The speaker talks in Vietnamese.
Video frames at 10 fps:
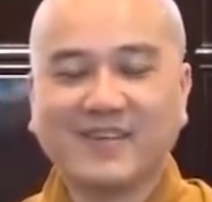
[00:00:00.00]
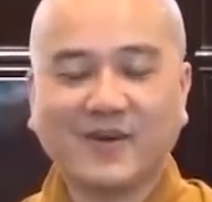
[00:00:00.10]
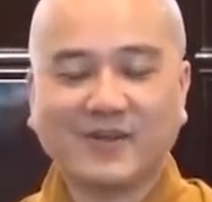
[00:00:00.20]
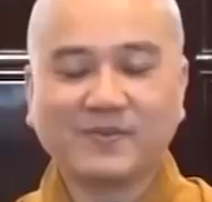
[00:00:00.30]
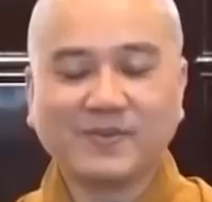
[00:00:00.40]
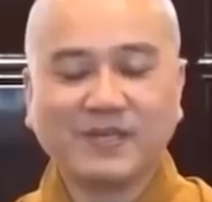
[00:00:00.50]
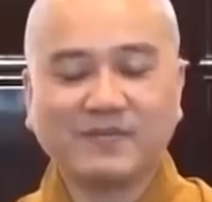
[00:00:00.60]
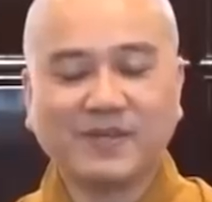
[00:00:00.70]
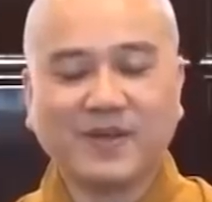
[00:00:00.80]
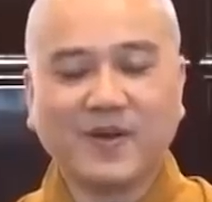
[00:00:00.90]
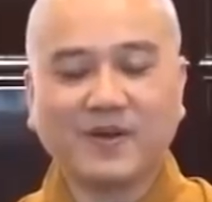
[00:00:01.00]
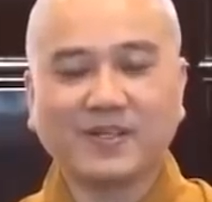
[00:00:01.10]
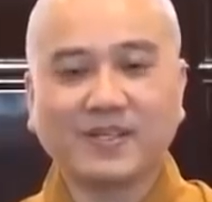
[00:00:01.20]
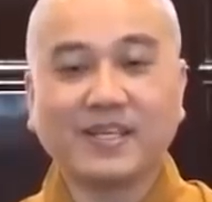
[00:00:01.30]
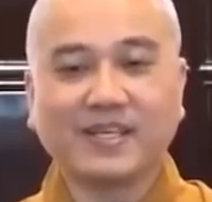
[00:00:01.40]
Rồi trong khi mình
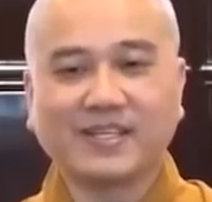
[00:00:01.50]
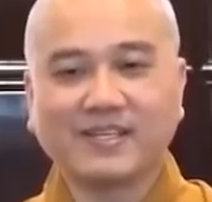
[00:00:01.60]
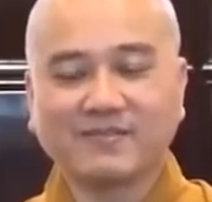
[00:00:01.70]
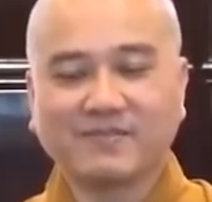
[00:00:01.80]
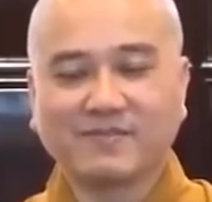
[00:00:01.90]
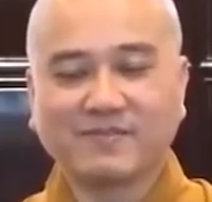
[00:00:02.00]
ngồi thiền đó,